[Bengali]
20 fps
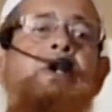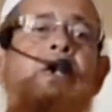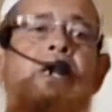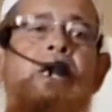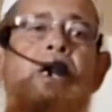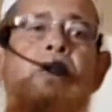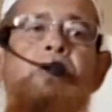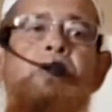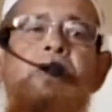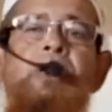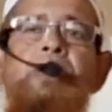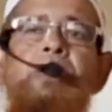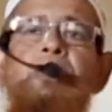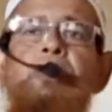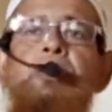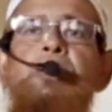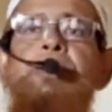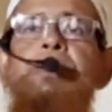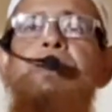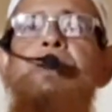কেউ ওখানে
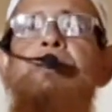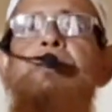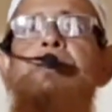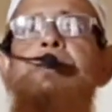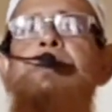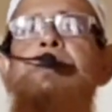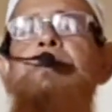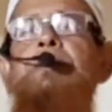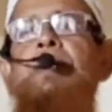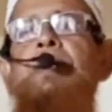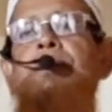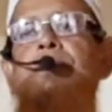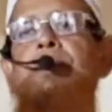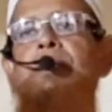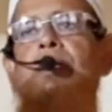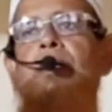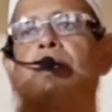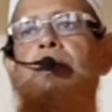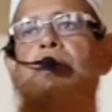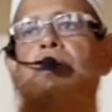হত্যা করতে পারবে
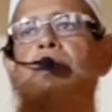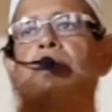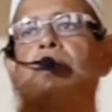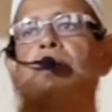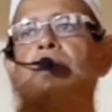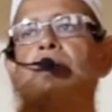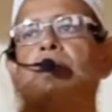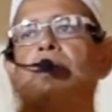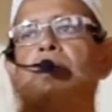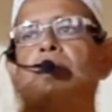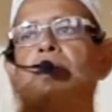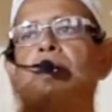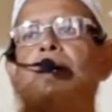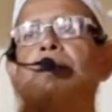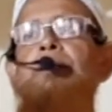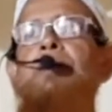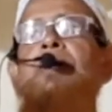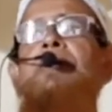না কাবা